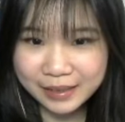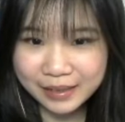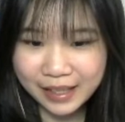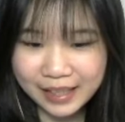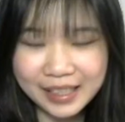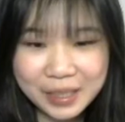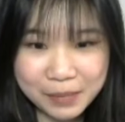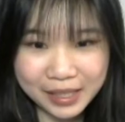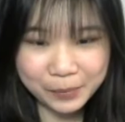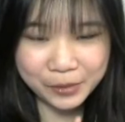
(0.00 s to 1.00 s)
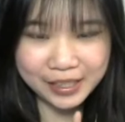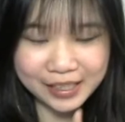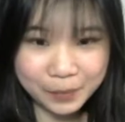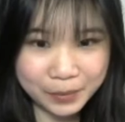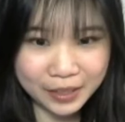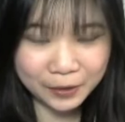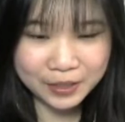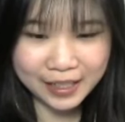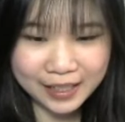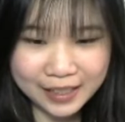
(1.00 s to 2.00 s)
at least balik modal dapat satu
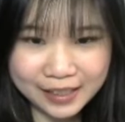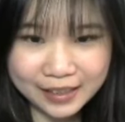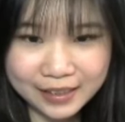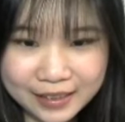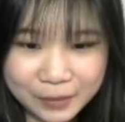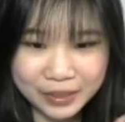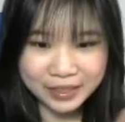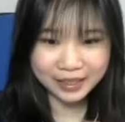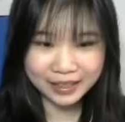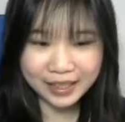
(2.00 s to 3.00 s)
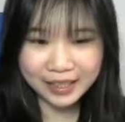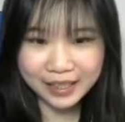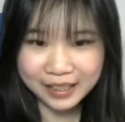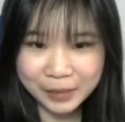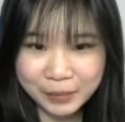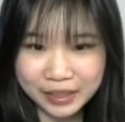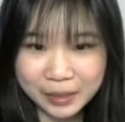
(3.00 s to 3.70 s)
celana lah ya besertakan item-item